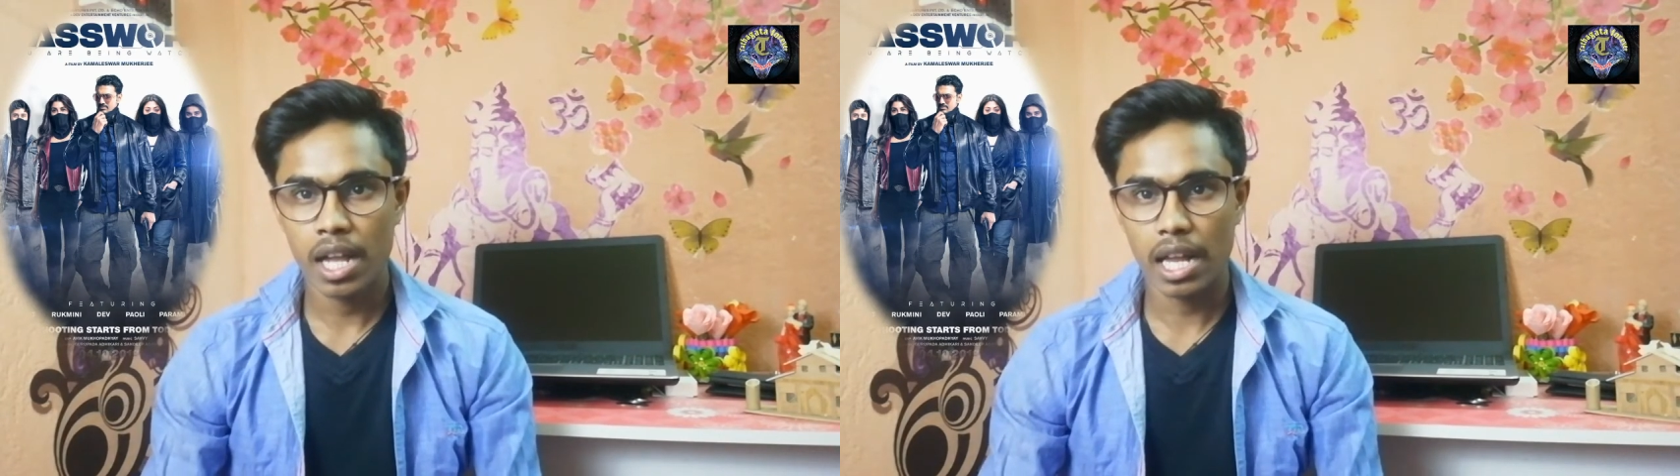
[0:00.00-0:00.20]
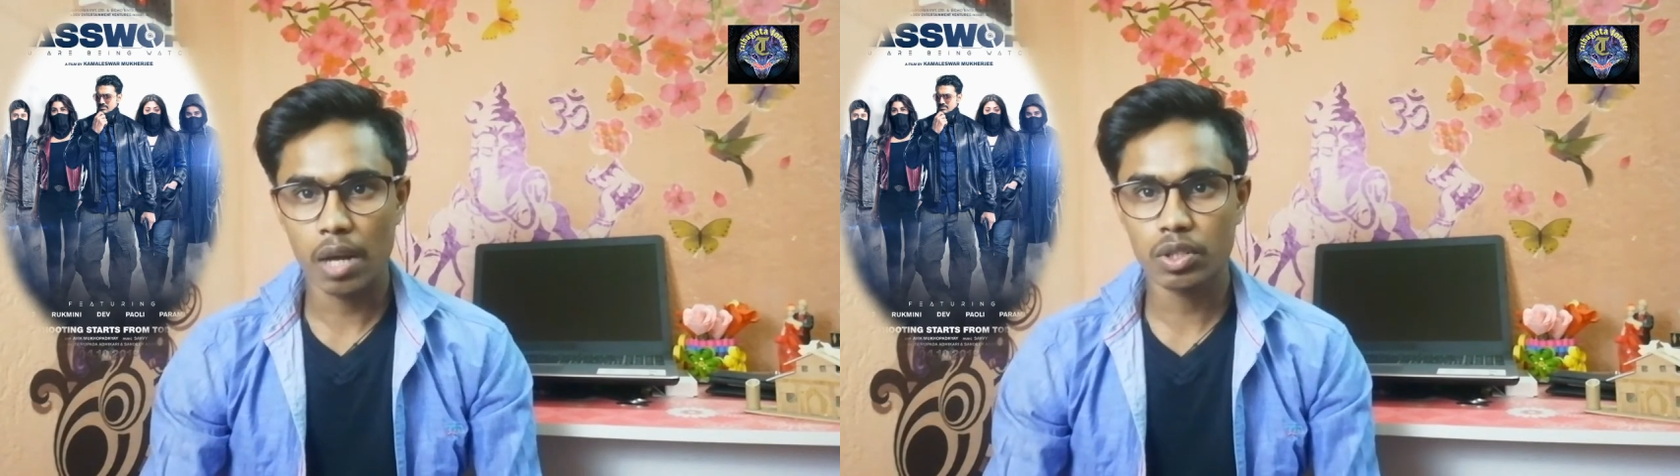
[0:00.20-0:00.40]

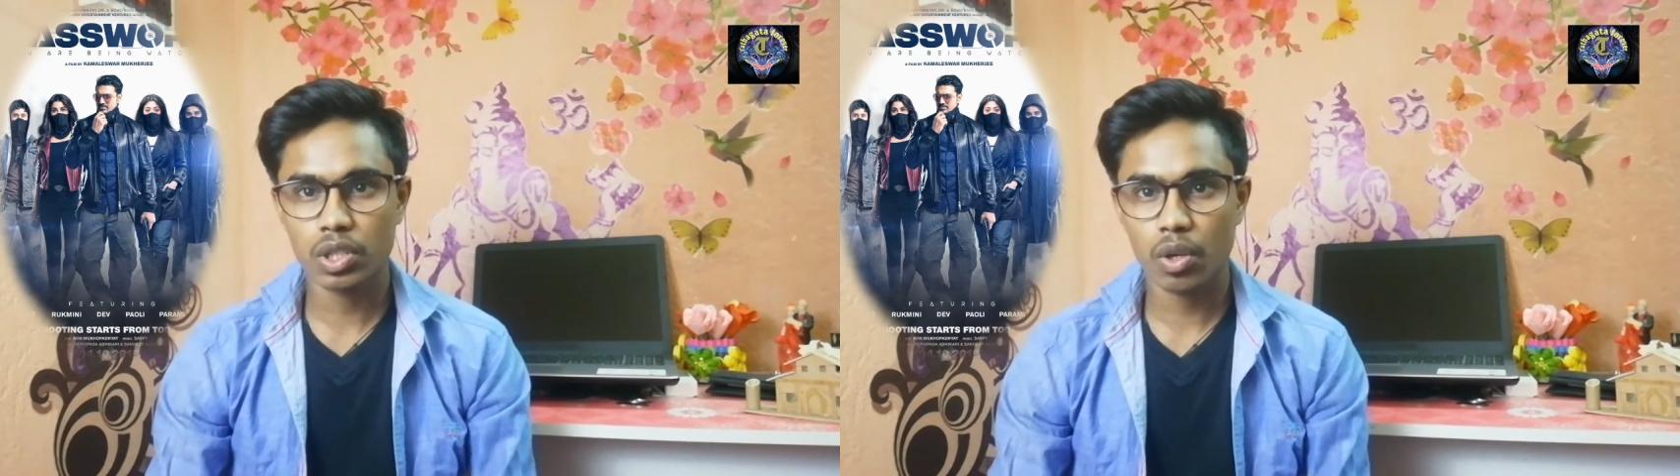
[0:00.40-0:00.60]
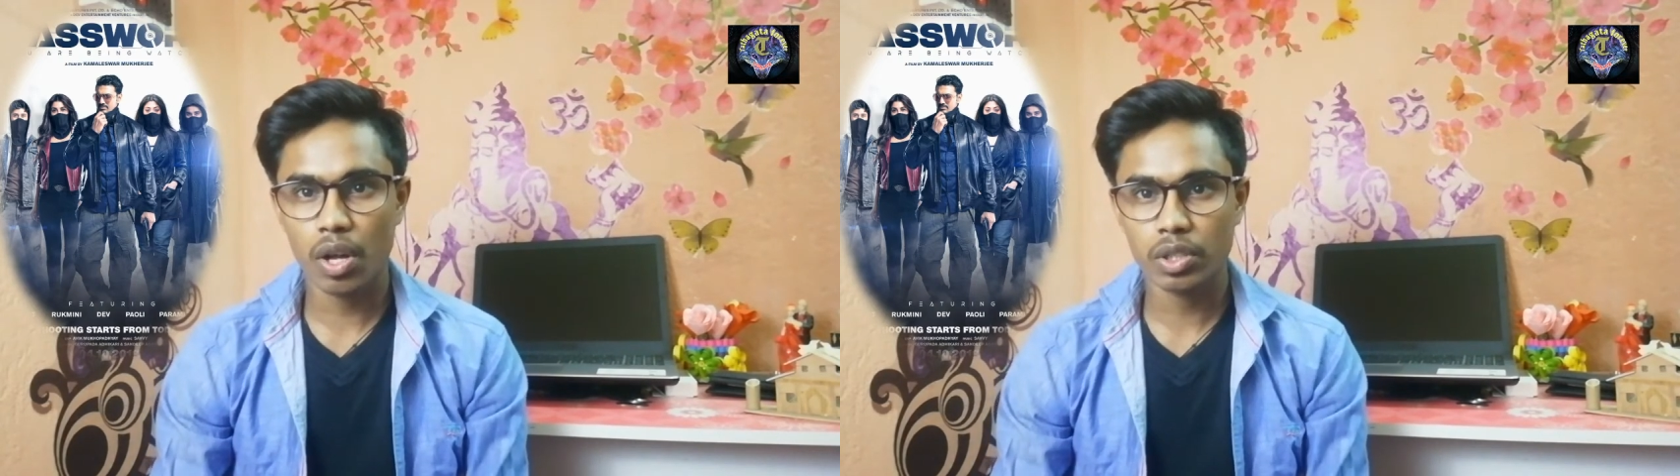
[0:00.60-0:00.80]
অ্যানাউন্স
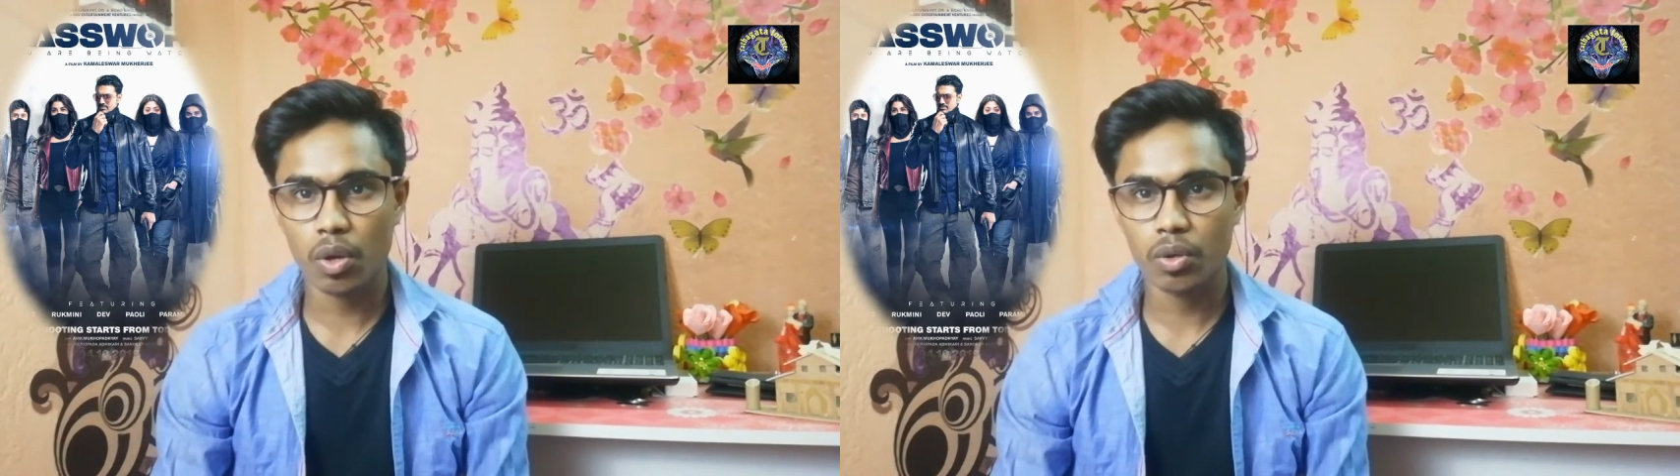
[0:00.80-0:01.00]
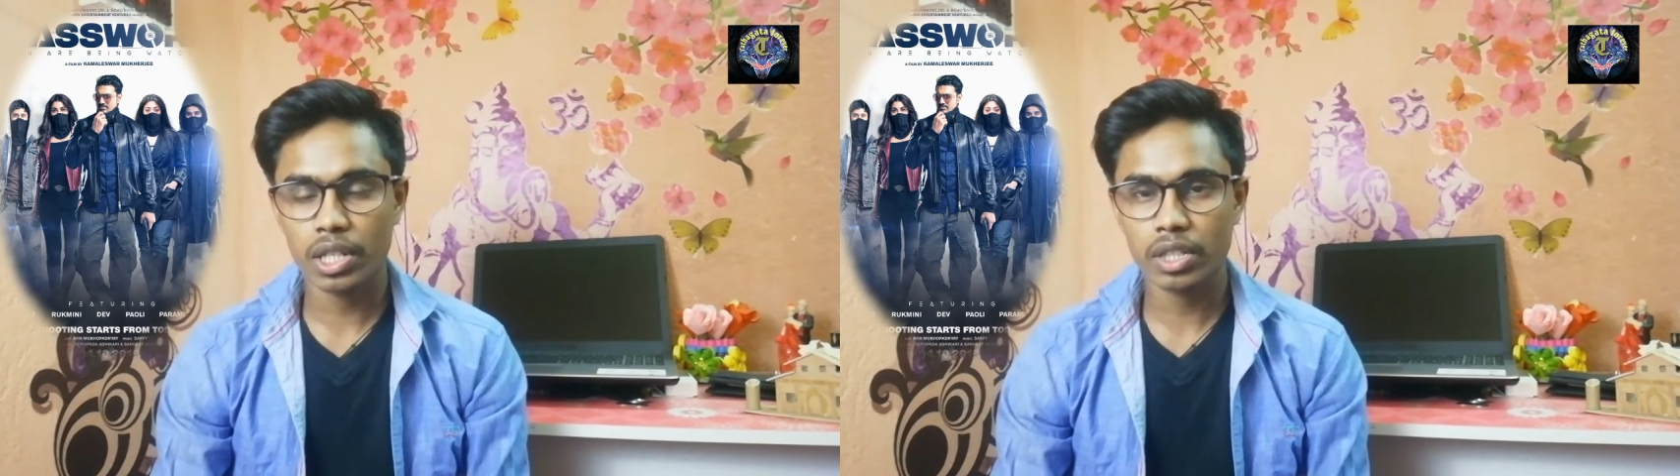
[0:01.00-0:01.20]
করা হয়
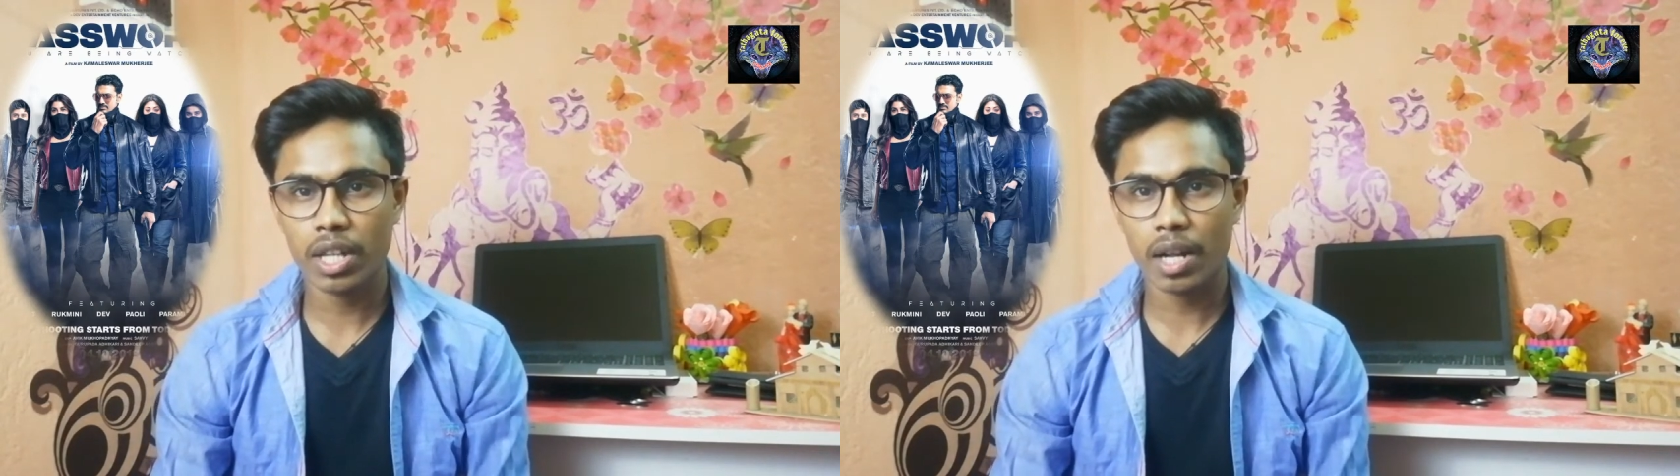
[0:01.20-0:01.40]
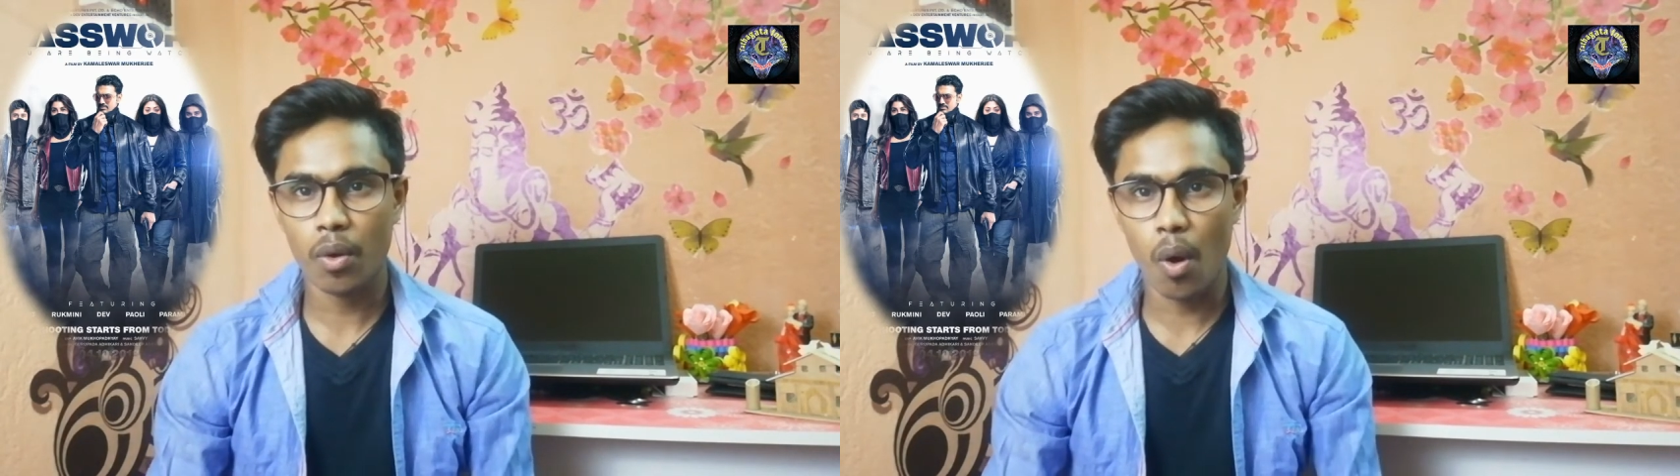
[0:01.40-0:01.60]
তখন কিন্তু
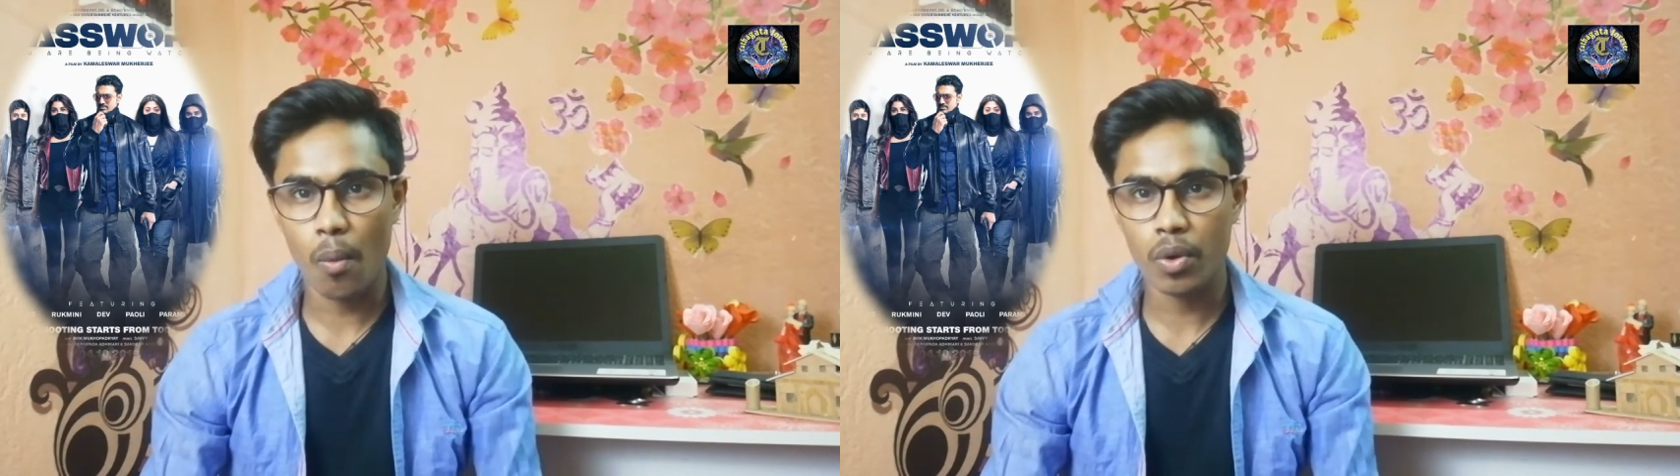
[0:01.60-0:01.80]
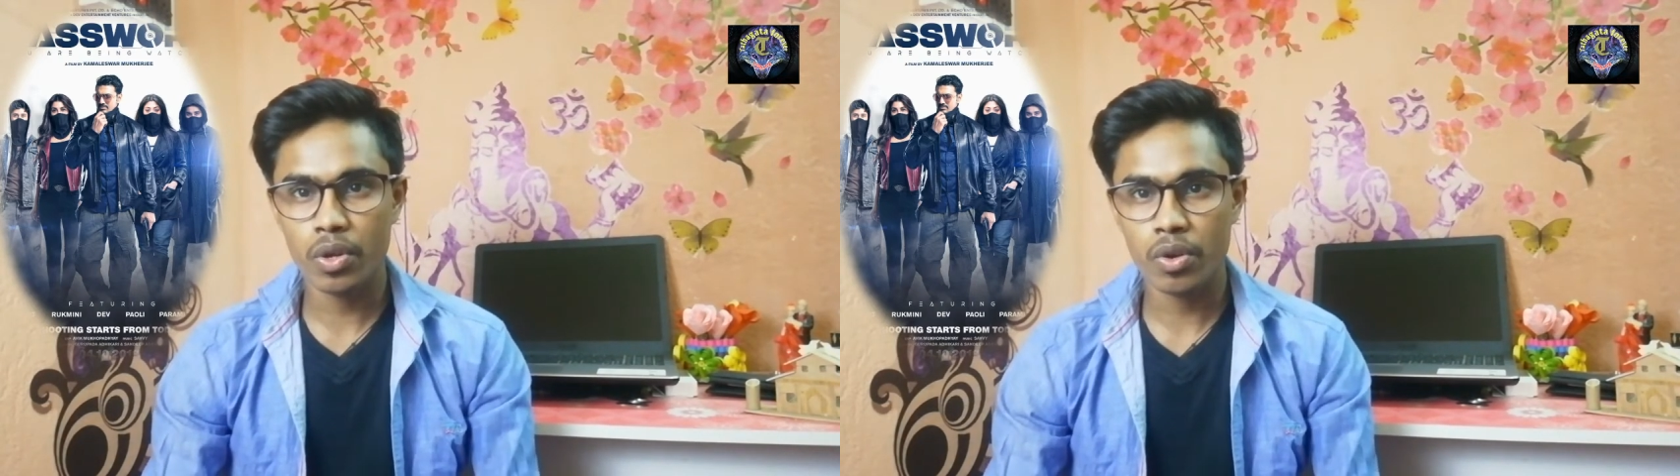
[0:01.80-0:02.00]
এক
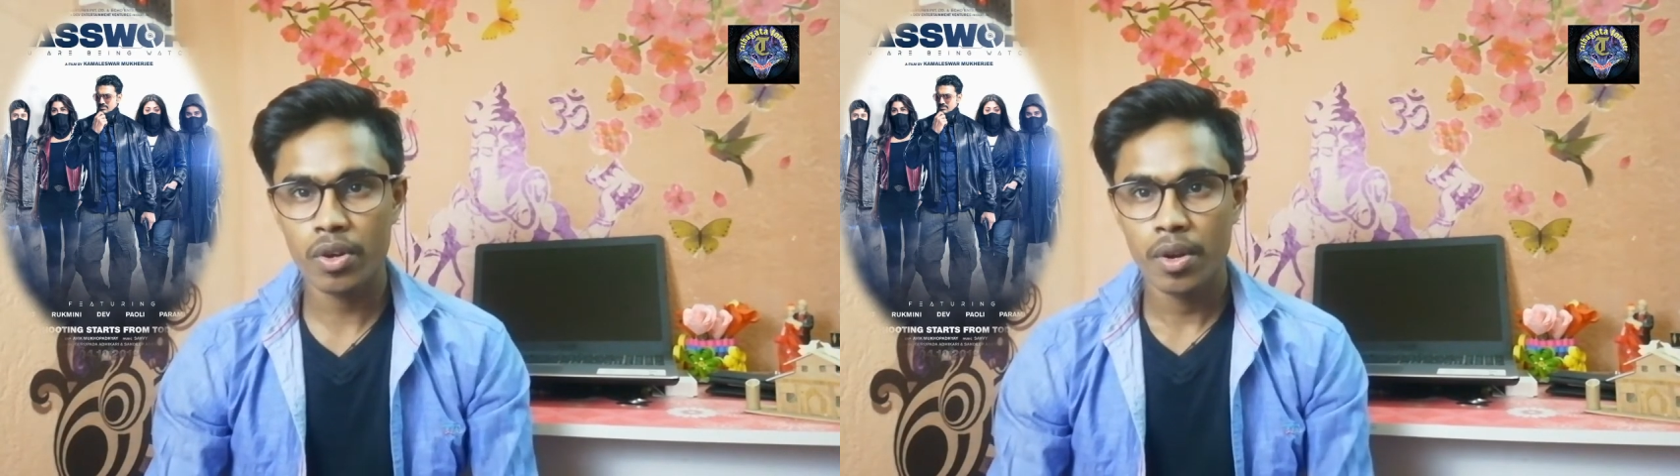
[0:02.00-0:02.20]
অভনীয়